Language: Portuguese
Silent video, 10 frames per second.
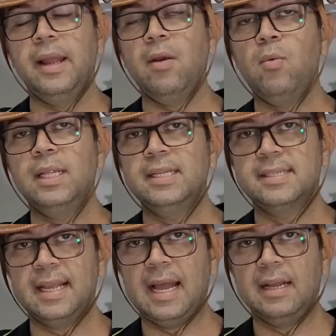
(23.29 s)
É uma
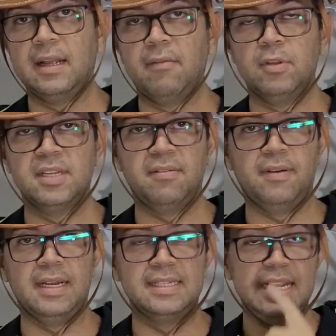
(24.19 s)
descarga que você
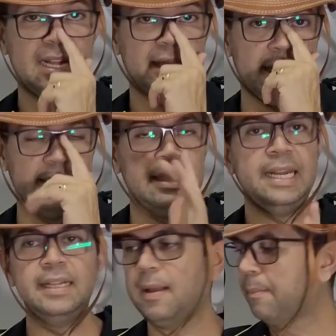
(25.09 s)
faz de até
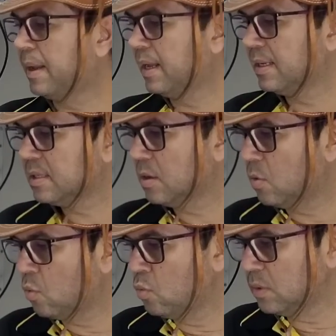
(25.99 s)
30 amperes,
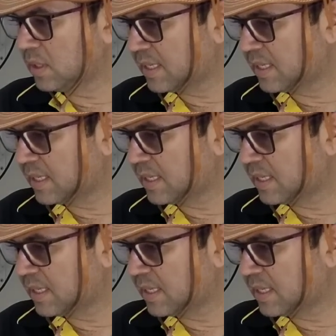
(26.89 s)
um